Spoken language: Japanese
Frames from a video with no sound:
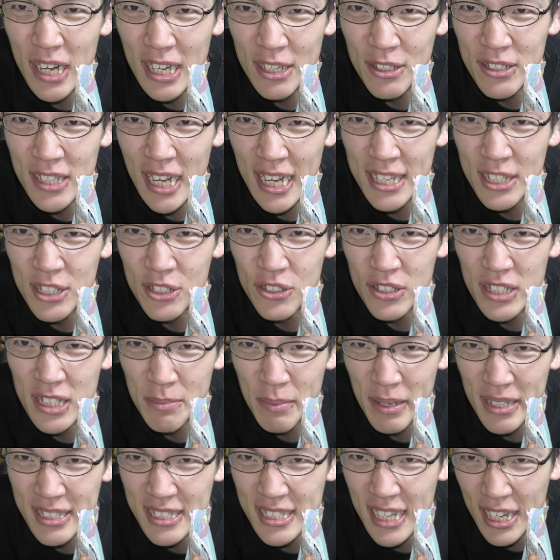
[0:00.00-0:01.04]
ラグ回収し
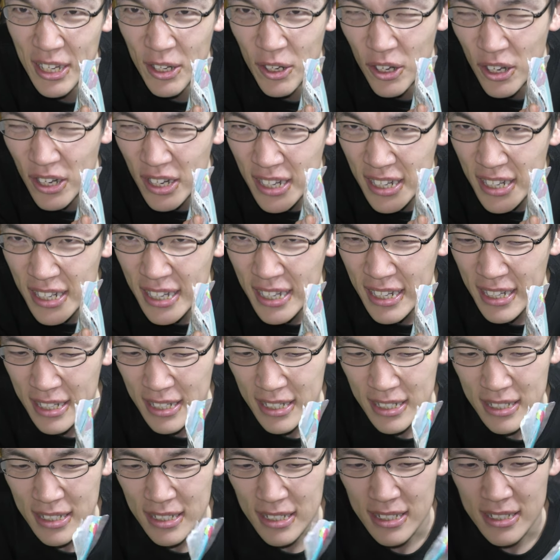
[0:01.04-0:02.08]
ましたよ
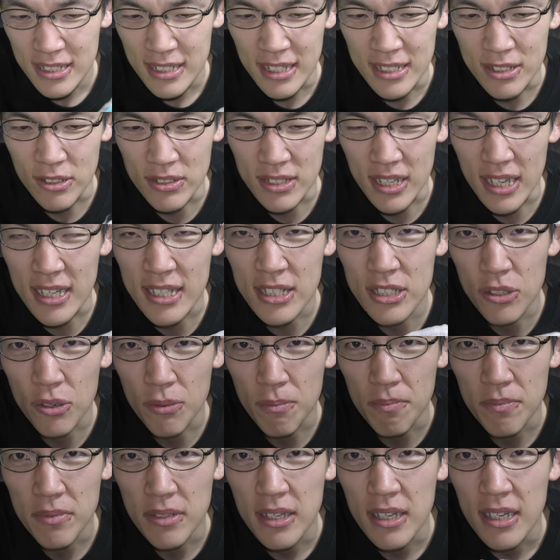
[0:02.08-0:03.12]
えっと最初
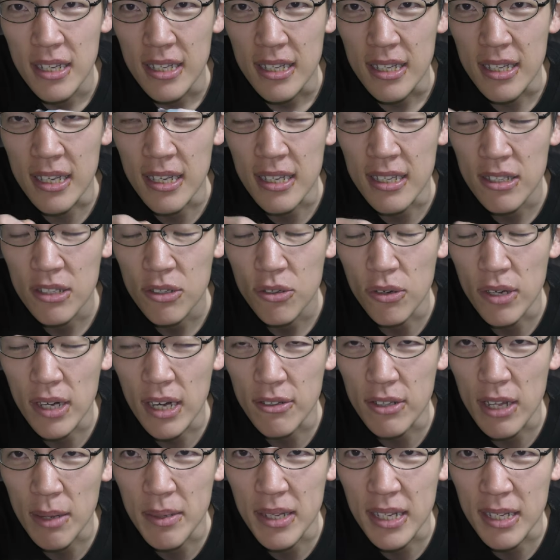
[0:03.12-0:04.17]
これ
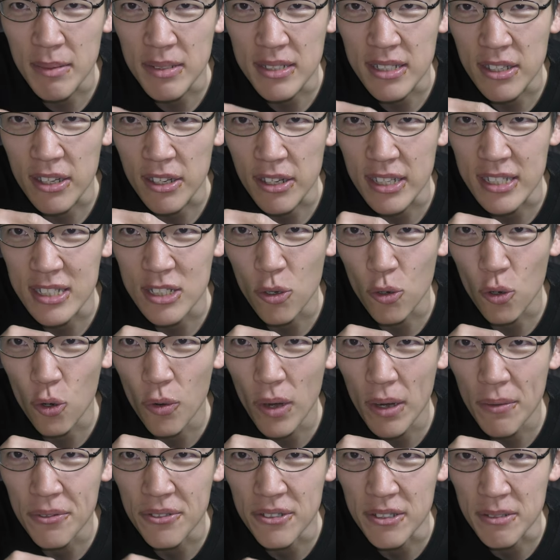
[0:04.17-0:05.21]
ら食べてきますって時に
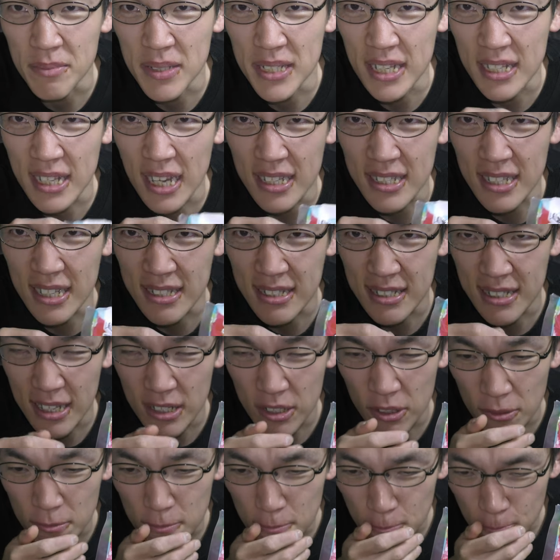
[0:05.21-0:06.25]
チョコワッフル見せたんですけど